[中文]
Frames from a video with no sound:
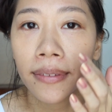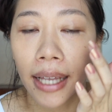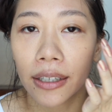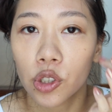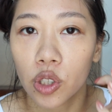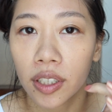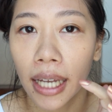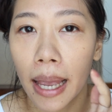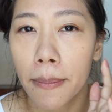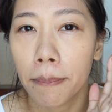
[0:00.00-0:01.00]
它遮
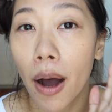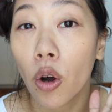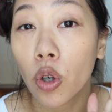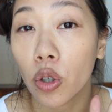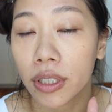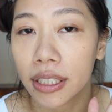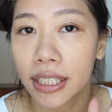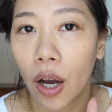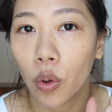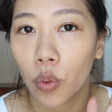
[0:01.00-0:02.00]
盖毛孔的
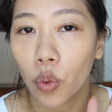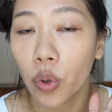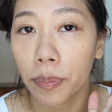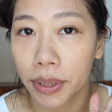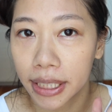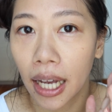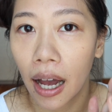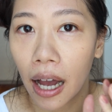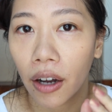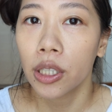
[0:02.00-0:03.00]
效果会比较
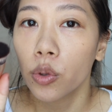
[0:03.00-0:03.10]
好，